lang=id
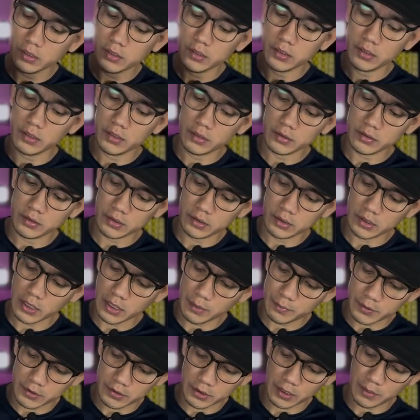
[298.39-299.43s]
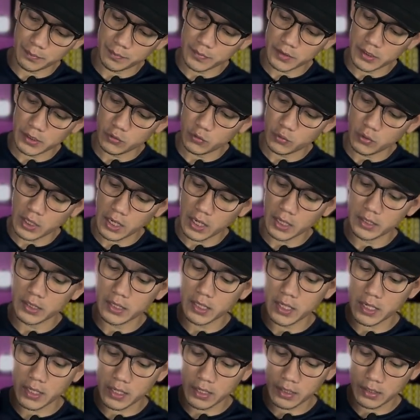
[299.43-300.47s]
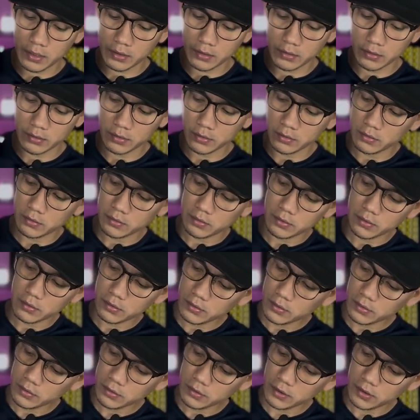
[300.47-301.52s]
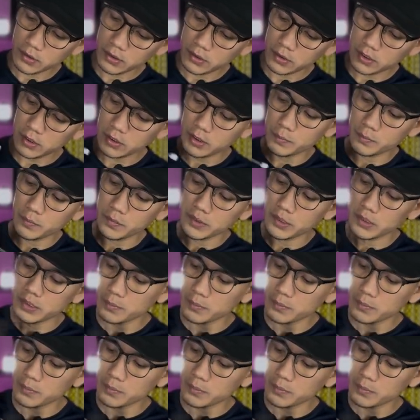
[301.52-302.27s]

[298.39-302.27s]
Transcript: di setiap strapnya juga ada kayak gini di, di